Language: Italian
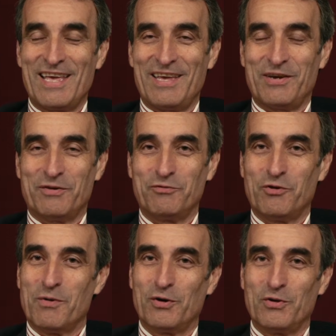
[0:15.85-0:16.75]
e ho
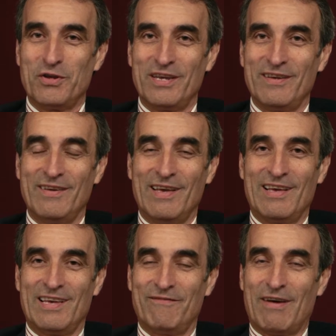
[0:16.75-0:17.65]
avuto modo di eh,